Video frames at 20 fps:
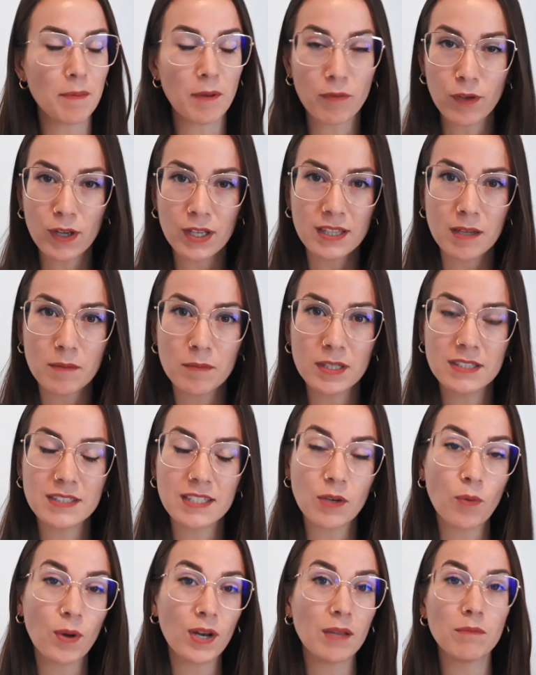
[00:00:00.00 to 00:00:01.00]

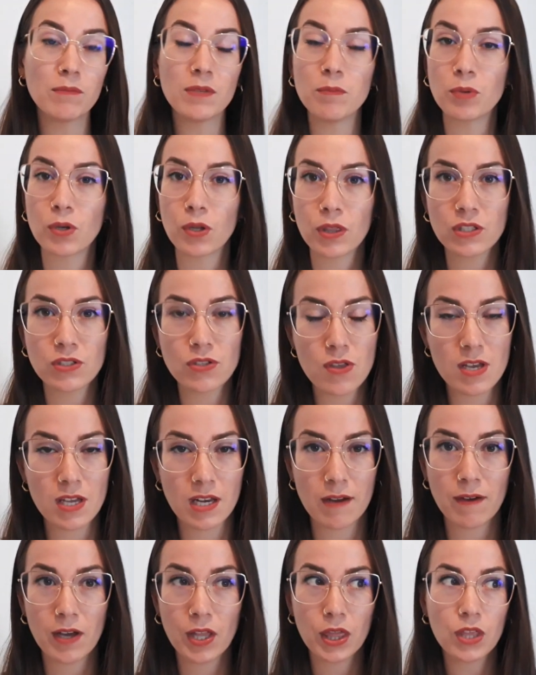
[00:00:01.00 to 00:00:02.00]
perfectamente cuál es mi proceso de
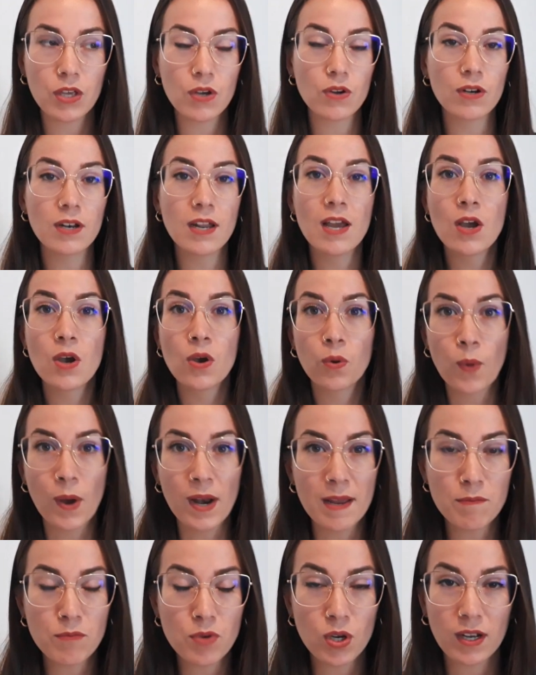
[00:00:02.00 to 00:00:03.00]
grabación, cuál
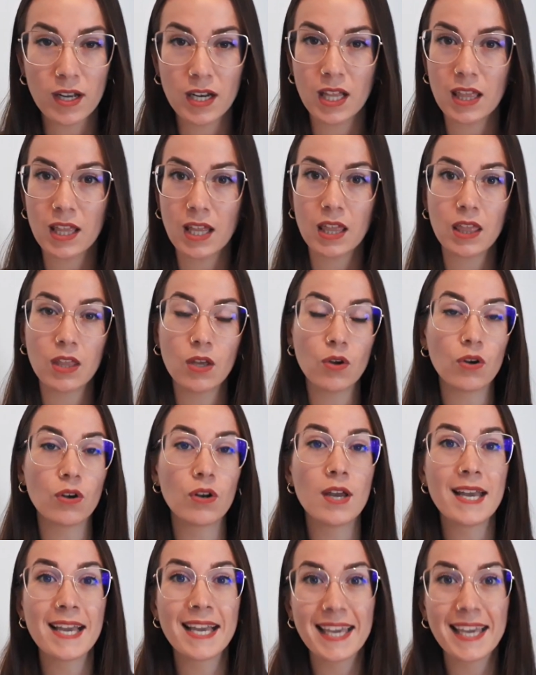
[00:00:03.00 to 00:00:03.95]
es mi organización,